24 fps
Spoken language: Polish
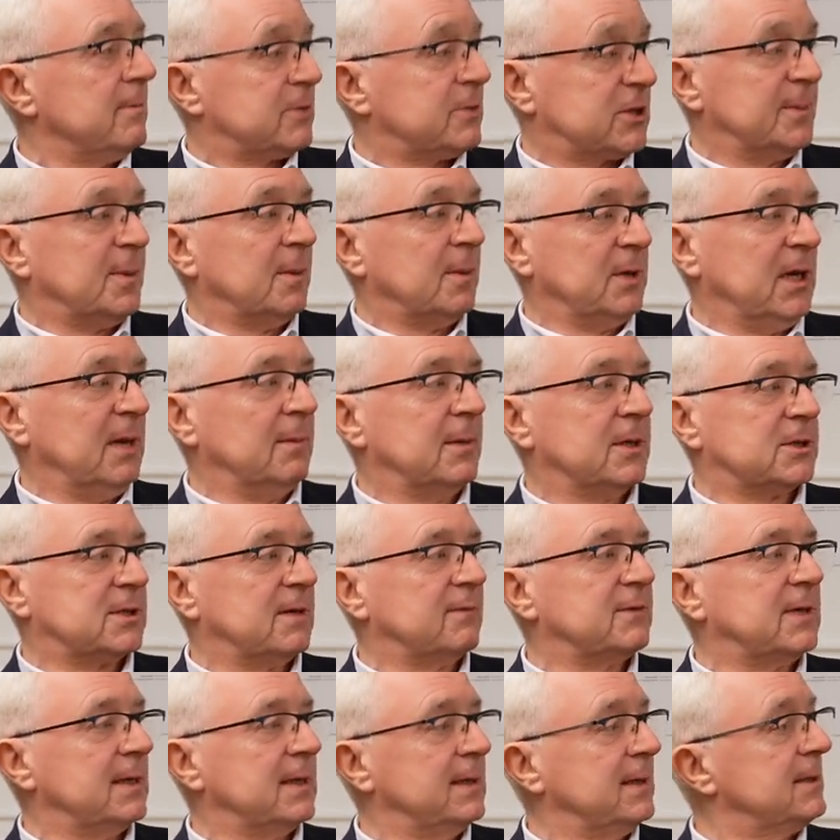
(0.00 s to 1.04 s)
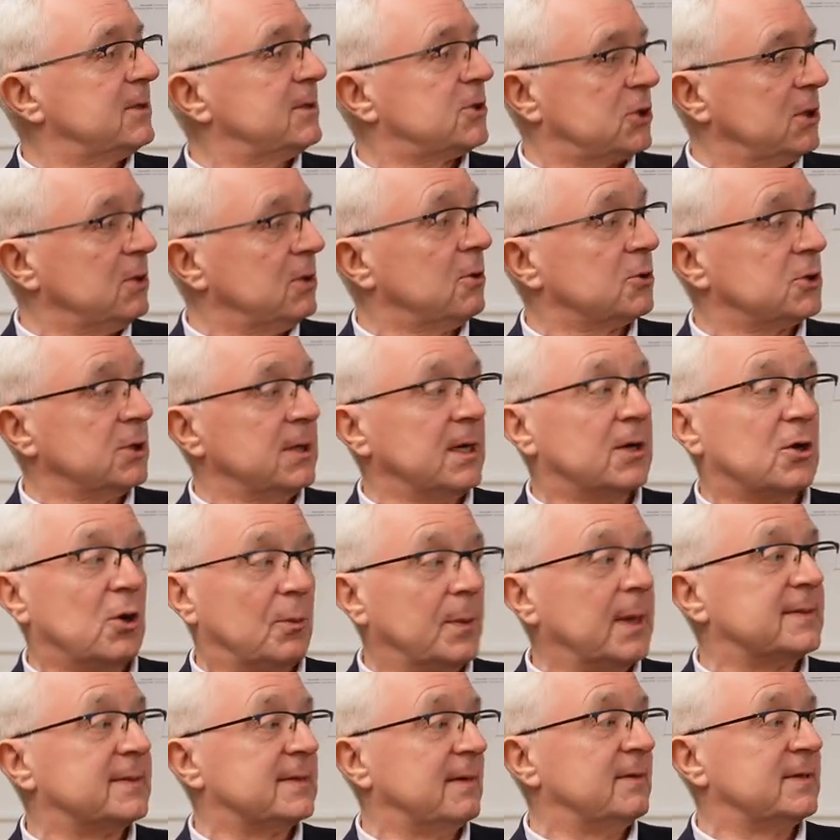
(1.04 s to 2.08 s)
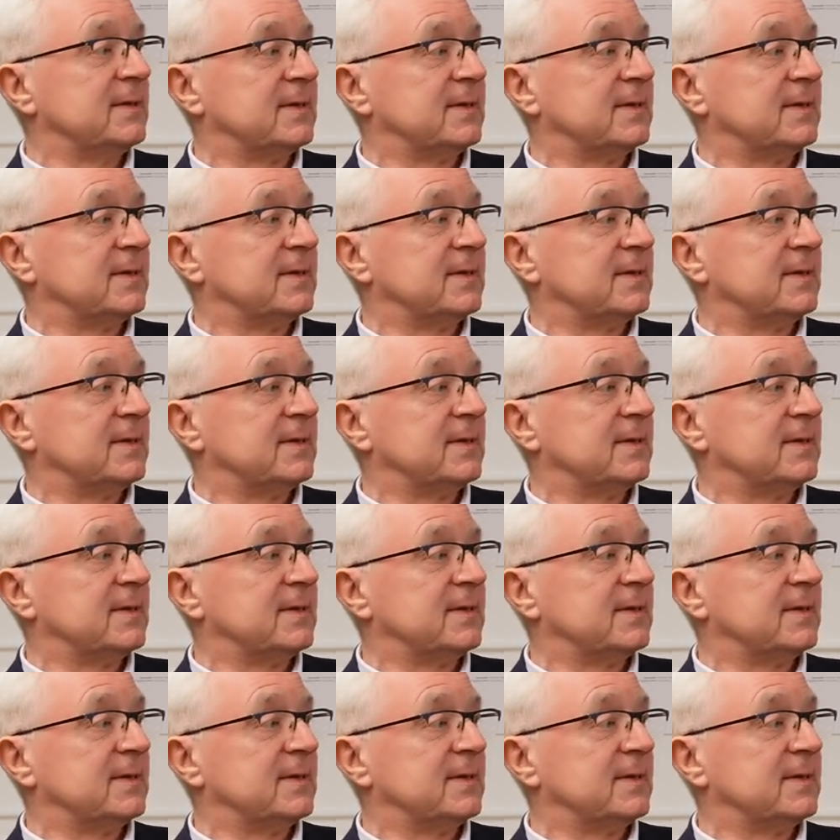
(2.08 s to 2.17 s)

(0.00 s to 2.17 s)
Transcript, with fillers: Przypomnijmy, że wtedy trzy drużyny kobiece